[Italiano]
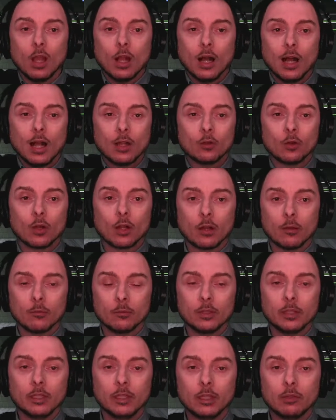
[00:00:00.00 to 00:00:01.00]
allora
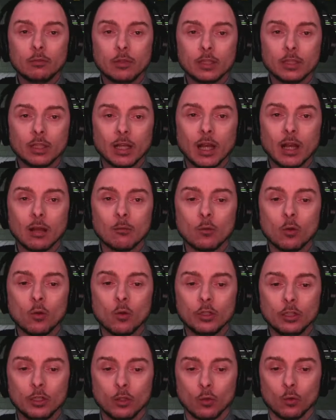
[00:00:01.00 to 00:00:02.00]
li vediamo
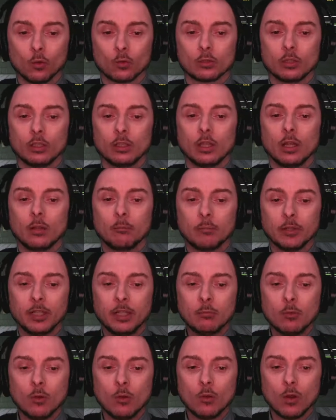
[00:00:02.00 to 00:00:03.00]
in ordine il
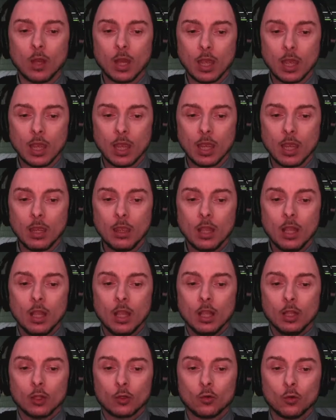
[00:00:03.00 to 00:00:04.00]
primo è
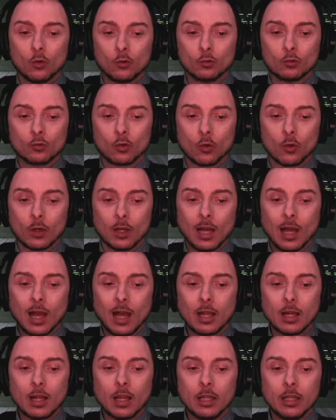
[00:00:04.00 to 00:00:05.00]

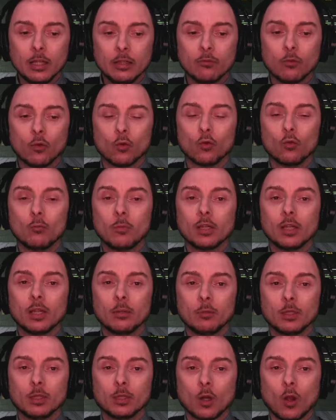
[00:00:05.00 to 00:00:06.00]
controllare il volume del
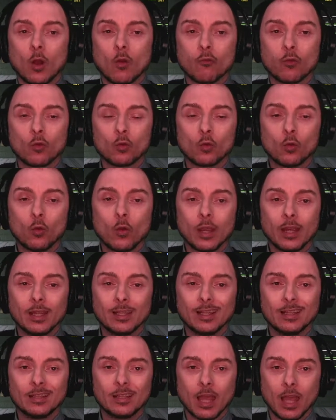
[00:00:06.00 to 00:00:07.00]
microfono e
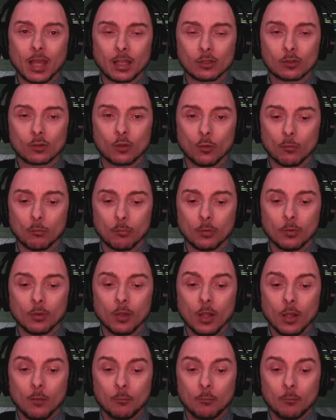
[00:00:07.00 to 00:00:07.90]
del desktop.